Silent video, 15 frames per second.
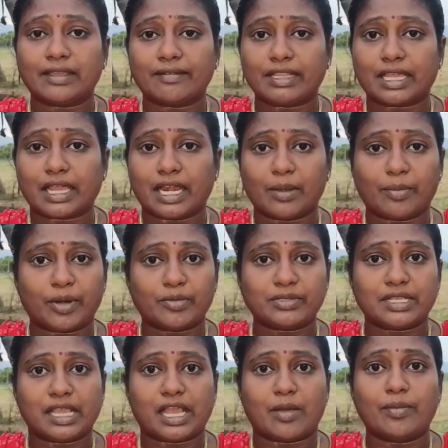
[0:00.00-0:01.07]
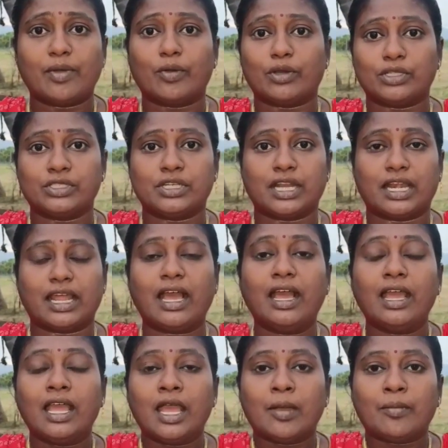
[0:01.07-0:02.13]
ரொம்பவே பாரம்பரியமான
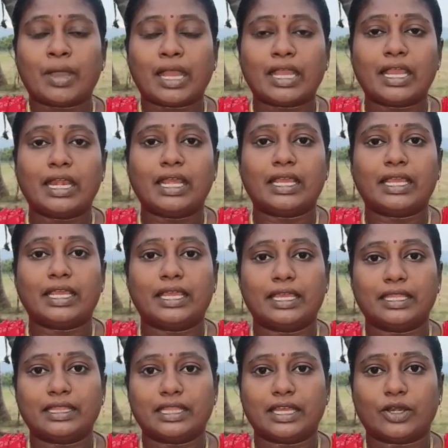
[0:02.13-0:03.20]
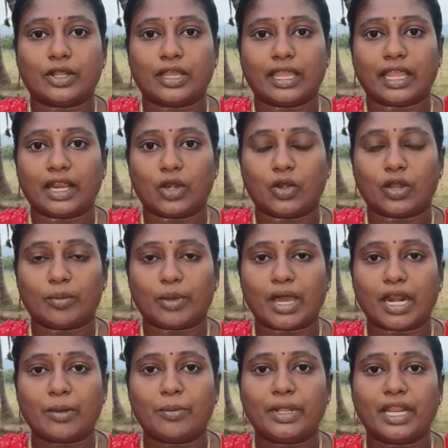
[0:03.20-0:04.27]
சுத்தமான பசு உண்ணியை தான் எல்லோரும் கொடுத்துட்ருக்கோம்
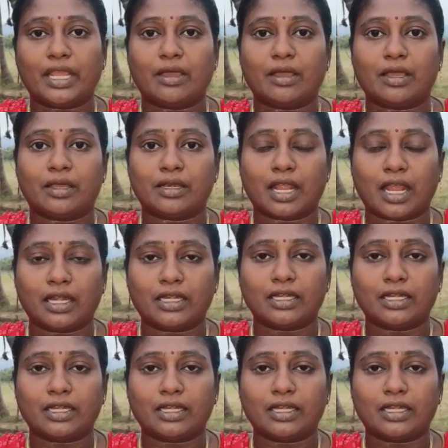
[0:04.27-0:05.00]
ஸோ இதில் எந்த வித